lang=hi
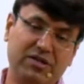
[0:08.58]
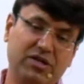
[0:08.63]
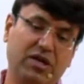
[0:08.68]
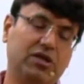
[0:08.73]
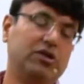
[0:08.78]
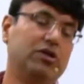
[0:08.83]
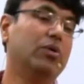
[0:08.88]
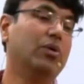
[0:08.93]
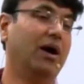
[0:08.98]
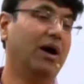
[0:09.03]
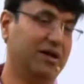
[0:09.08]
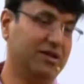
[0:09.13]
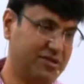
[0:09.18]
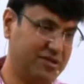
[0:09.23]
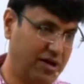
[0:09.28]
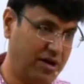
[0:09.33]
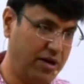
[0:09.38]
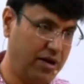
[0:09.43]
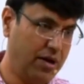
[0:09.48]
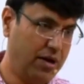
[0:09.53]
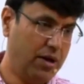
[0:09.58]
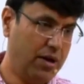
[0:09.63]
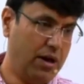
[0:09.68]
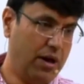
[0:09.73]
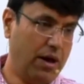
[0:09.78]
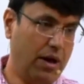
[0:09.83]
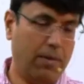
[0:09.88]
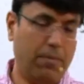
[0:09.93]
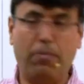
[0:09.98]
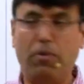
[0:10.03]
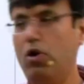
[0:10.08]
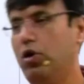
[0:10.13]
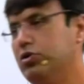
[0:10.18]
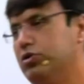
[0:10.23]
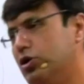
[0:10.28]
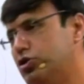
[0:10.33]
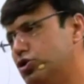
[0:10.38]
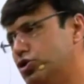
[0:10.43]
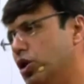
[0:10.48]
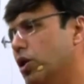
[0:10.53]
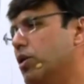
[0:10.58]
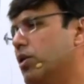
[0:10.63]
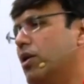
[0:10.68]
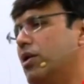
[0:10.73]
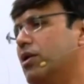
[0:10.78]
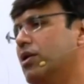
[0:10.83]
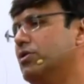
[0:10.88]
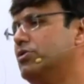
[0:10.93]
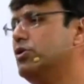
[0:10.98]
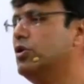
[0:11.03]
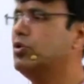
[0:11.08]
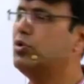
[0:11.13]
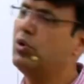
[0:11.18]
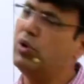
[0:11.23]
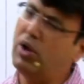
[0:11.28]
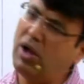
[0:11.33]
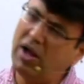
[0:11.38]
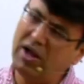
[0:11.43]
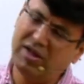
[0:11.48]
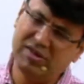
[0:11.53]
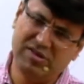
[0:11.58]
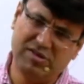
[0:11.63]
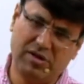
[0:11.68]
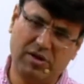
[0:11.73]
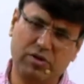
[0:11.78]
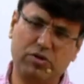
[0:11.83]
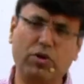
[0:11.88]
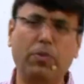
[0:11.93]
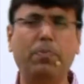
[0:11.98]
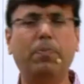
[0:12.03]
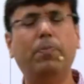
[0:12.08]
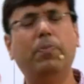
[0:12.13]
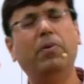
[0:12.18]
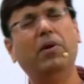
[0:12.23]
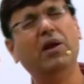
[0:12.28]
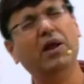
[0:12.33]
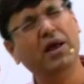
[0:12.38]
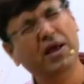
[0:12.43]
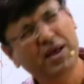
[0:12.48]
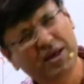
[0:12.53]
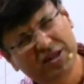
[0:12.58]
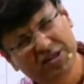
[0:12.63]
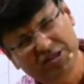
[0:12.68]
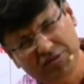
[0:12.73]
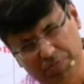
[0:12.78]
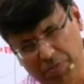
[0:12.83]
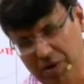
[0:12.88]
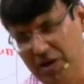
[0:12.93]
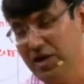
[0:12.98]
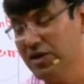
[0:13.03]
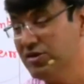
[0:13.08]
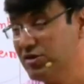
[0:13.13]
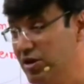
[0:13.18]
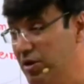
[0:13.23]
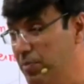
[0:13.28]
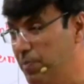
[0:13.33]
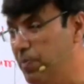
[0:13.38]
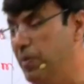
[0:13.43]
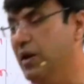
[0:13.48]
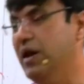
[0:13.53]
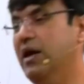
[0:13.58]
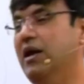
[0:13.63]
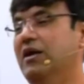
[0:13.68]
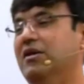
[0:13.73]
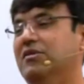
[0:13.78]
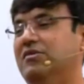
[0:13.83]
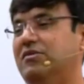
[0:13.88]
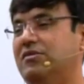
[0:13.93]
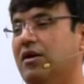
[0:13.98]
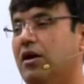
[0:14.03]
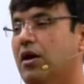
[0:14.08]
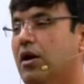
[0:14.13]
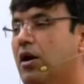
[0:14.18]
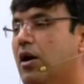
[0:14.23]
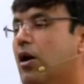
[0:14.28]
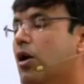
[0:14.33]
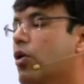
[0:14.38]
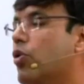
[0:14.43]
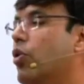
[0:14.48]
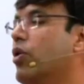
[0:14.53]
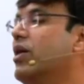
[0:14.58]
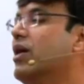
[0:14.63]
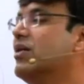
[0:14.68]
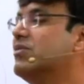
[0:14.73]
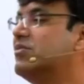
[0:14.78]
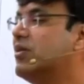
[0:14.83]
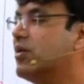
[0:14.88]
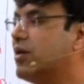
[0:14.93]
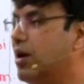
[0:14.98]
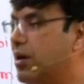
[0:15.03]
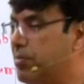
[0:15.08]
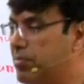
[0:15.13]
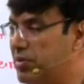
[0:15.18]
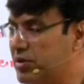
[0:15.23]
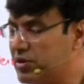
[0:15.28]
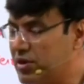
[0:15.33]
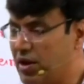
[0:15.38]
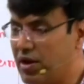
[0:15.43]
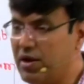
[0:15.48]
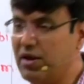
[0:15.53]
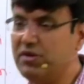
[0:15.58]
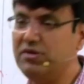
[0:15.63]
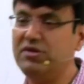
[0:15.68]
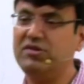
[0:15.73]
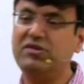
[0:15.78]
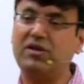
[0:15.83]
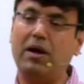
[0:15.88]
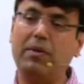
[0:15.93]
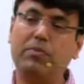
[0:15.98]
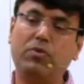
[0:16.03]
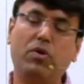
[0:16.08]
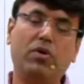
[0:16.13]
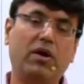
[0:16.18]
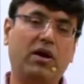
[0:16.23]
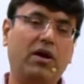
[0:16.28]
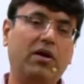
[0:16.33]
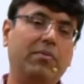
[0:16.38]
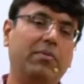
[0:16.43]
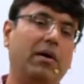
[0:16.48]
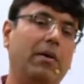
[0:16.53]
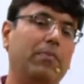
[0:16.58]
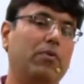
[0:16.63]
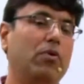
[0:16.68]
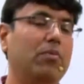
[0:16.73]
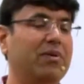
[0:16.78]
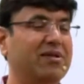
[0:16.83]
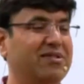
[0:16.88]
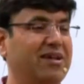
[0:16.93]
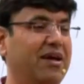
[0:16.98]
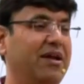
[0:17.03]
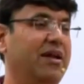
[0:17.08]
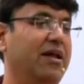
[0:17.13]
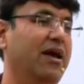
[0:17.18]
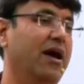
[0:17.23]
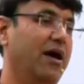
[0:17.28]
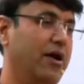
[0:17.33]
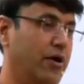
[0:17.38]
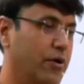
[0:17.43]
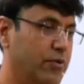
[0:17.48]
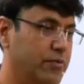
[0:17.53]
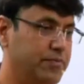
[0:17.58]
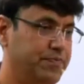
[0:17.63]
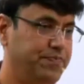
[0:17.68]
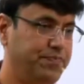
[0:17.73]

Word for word: चाहते हो हाँ सर बहुत अच्छा करना चाहते हो हाँ सर तो प्लीज प्लीज एंड प्लीज कोई ऐसा काम मत करना जिस काम को करने में आपको मजा ही नहीं आ रहा हो